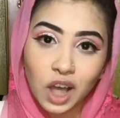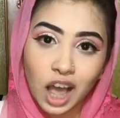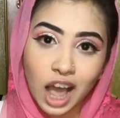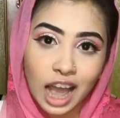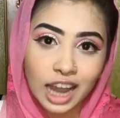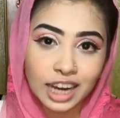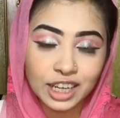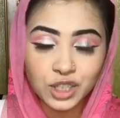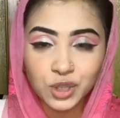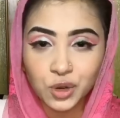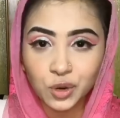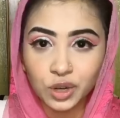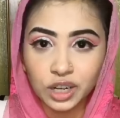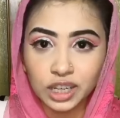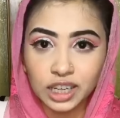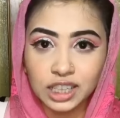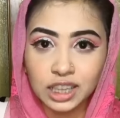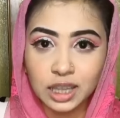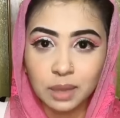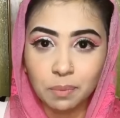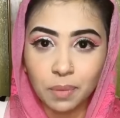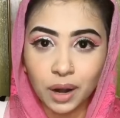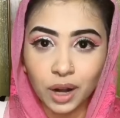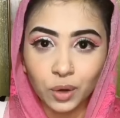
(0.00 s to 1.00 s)
হাইড করে
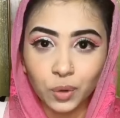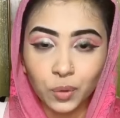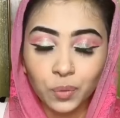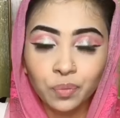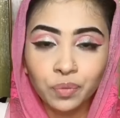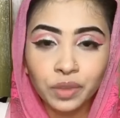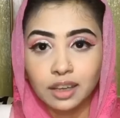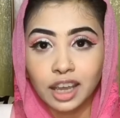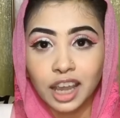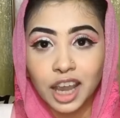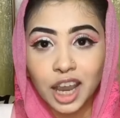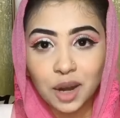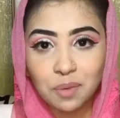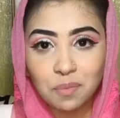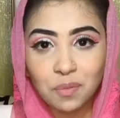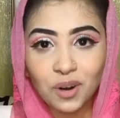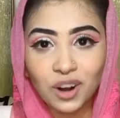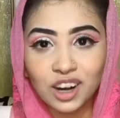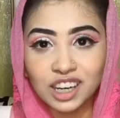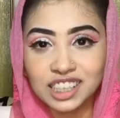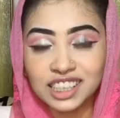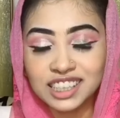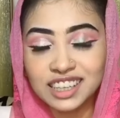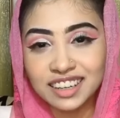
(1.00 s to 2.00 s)
নিতে পারো এরপর
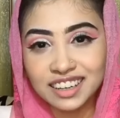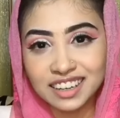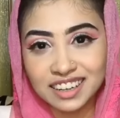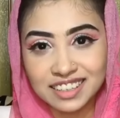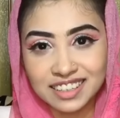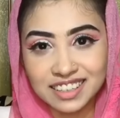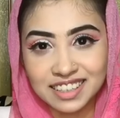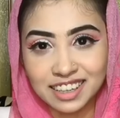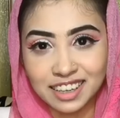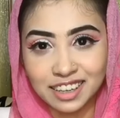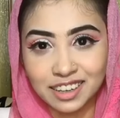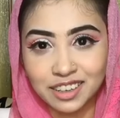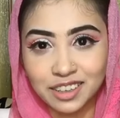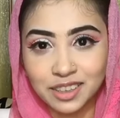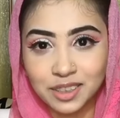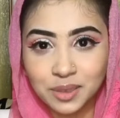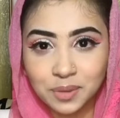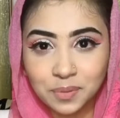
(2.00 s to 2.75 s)
আসছে কনসিলার